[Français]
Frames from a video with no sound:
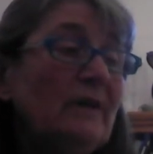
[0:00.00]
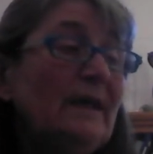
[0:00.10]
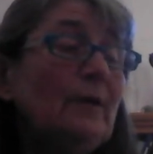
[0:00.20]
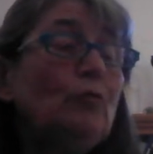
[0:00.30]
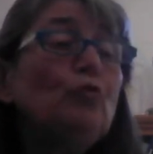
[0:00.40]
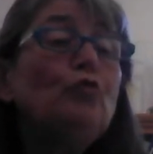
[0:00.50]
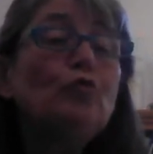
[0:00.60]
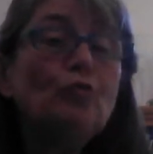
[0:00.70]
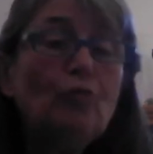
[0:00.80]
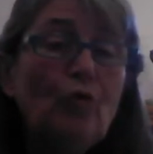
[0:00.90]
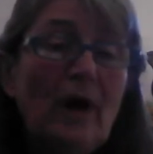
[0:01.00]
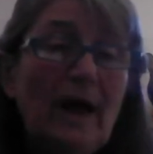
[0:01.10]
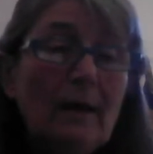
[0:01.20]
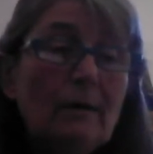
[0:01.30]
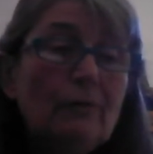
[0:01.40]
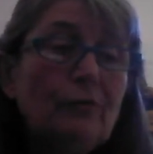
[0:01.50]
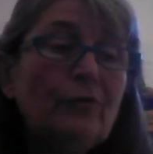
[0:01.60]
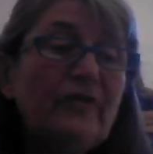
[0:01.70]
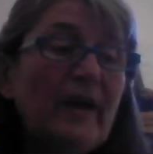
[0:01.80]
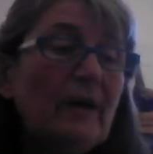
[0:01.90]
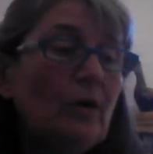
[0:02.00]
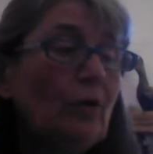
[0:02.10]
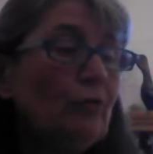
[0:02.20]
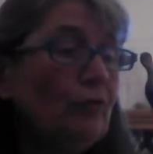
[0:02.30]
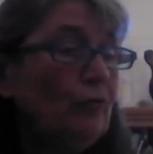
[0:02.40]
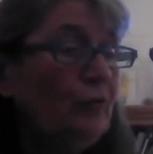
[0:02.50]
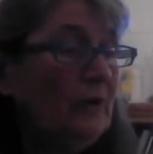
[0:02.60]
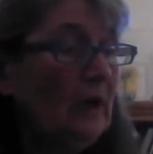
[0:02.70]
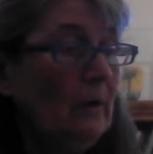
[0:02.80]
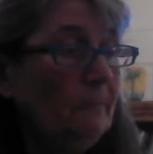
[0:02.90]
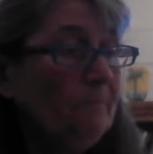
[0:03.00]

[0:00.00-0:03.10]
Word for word: qui coûte moins de cinquante ducats.